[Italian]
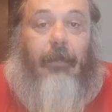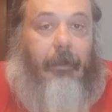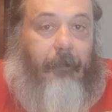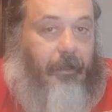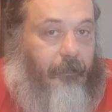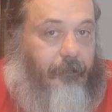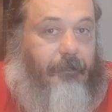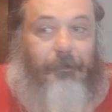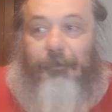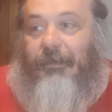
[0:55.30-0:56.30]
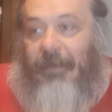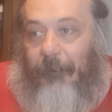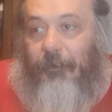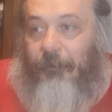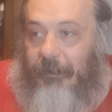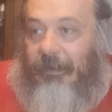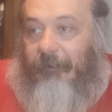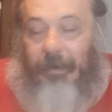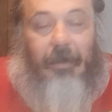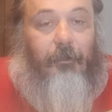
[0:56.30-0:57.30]
almeno non ci siamo dovuti
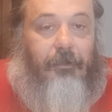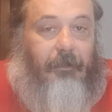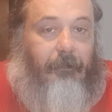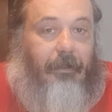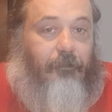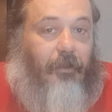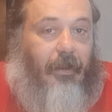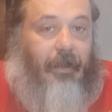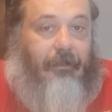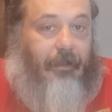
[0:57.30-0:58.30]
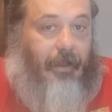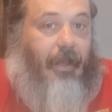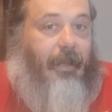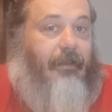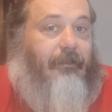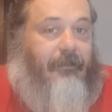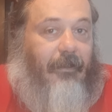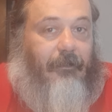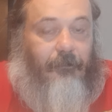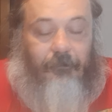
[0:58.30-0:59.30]
salvare l'ultima giornata che è
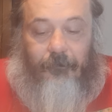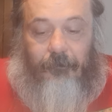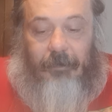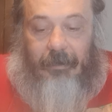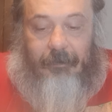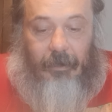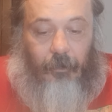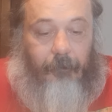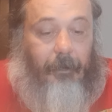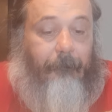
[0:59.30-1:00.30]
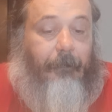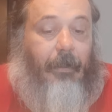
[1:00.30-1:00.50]
già tanta roba.